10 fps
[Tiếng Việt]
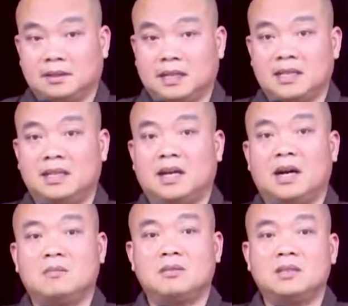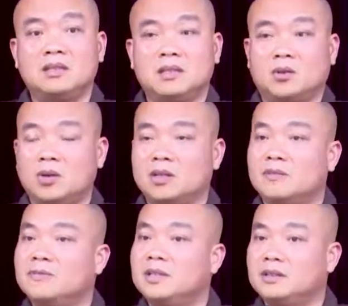Tại vì ông sinh lên cõi
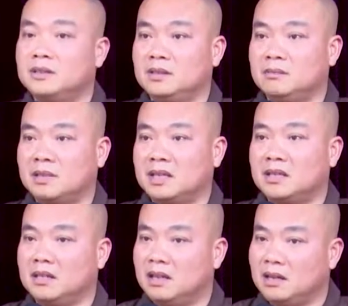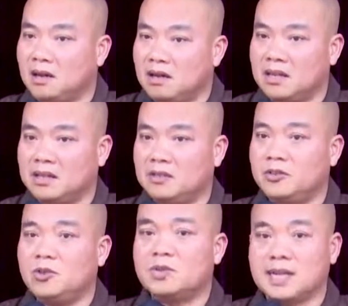trời phi tướng mà cái địa đó là địa
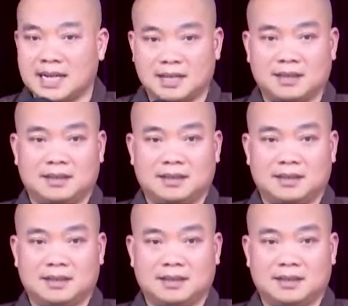vô sắc.